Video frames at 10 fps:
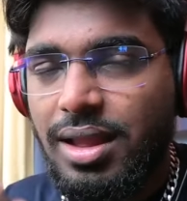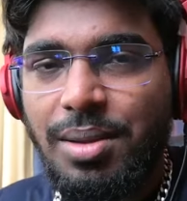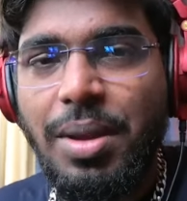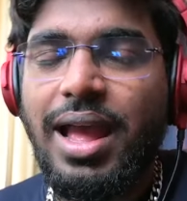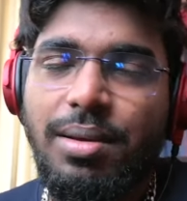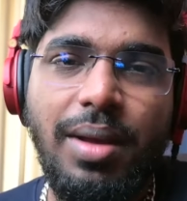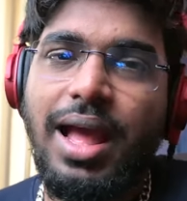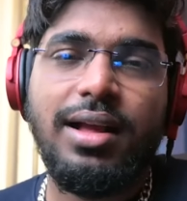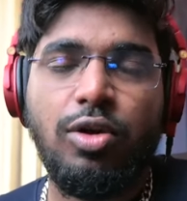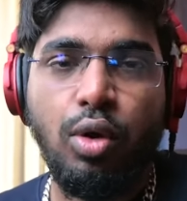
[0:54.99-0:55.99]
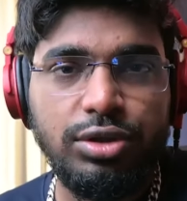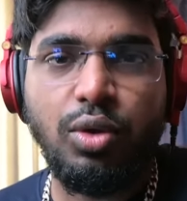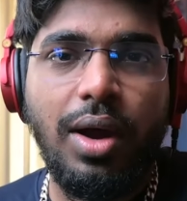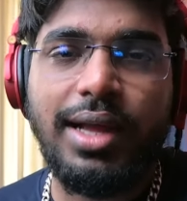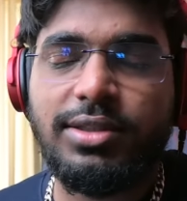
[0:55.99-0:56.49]
मैं मैं खुश हूँ
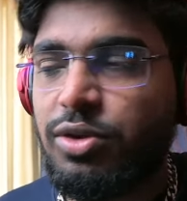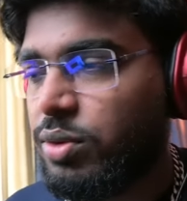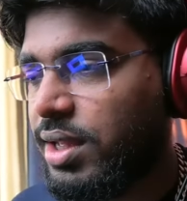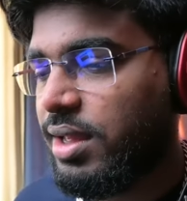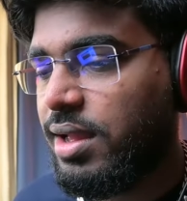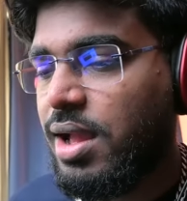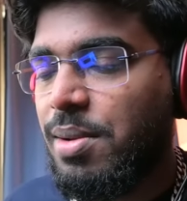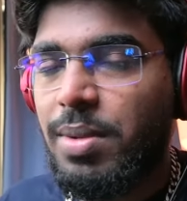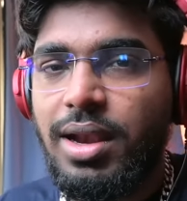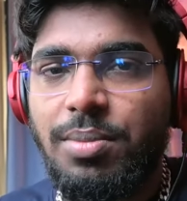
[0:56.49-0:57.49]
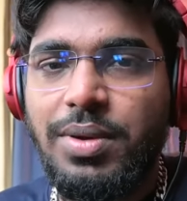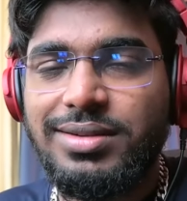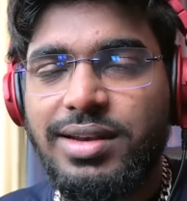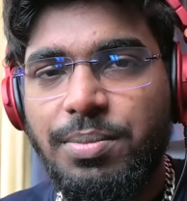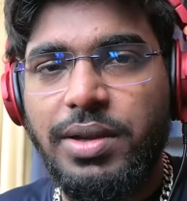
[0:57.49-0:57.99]
आज क्योंकि मैंने अपना
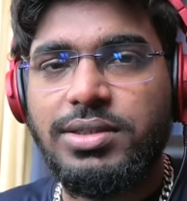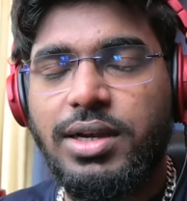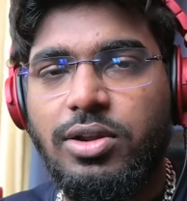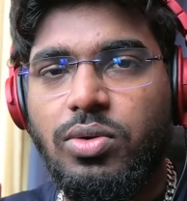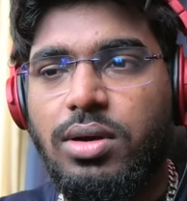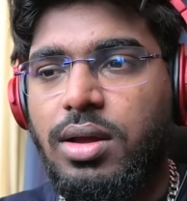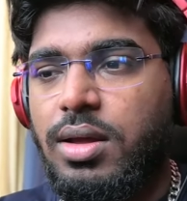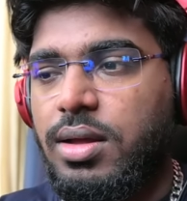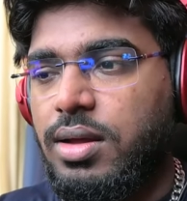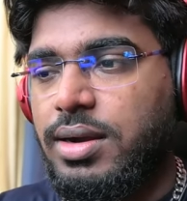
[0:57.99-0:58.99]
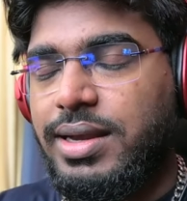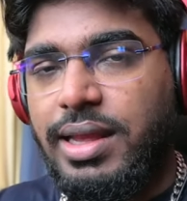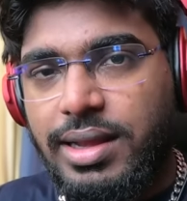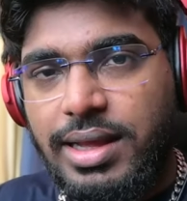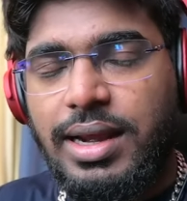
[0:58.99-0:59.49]
स्लीपिंग शेड्यूल
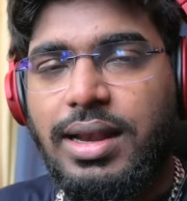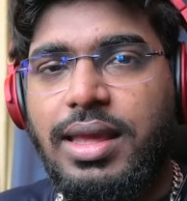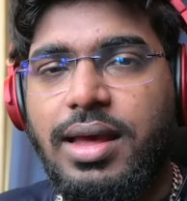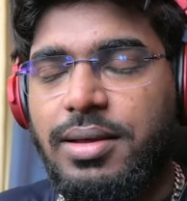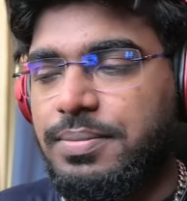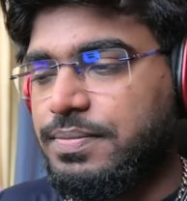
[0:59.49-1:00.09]
ठीक कर लिया